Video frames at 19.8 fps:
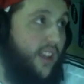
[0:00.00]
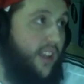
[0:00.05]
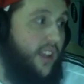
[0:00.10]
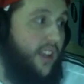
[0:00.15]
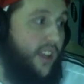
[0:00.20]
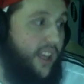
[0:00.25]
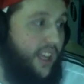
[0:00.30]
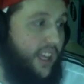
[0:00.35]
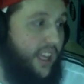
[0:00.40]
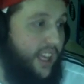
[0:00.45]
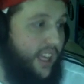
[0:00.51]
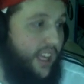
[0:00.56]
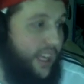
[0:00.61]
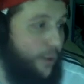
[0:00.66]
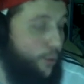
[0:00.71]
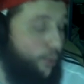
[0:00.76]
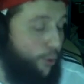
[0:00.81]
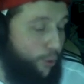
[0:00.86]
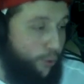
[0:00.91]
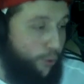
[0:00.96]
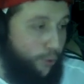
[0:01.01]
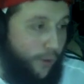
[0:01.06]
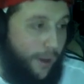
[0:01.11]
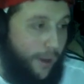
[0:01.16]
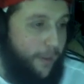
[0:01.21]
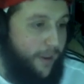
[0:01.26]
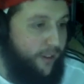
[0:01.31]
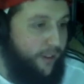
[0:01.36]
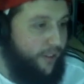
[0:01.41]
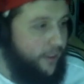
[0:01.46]
eh,
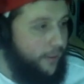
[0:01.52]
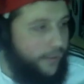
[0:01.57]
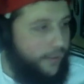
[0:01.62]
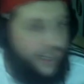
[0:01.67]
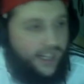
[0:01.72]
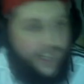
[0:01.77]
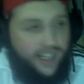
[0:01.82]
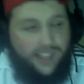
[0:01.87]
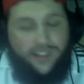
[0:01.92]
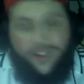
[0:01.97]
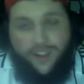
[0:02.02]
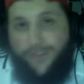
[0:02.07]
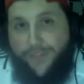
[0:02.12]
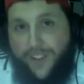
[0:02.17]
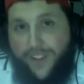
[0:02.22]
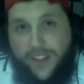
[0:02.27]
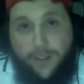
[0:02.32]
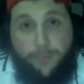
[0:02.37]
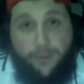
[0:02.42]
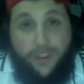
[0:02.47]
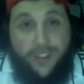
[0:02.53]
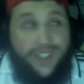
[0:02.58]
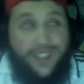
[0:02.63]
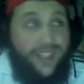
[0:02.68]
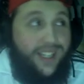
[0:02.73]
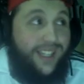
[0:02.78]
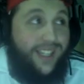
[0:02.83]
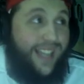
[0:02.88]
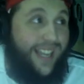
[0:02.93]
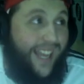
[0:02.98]
Courtois, Manos de Match, en fin, podéis
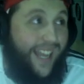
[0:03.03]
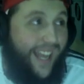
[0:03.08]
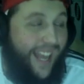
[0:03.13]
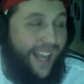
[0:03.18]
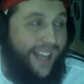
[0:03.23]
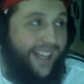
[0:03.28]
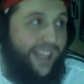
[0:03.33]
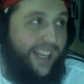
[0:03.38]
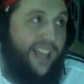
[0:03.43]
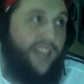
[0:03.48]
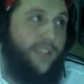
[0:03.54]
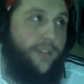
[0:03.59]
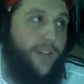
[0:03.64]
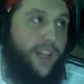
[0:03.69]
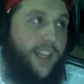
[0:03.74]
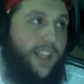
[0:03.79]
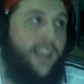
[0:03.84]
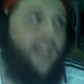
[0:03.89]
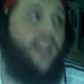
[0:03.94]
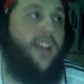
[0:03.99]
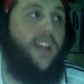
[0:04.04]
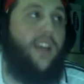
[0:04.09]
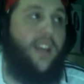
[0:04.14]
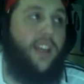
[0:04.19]
elegir el que queráis, ¿vale?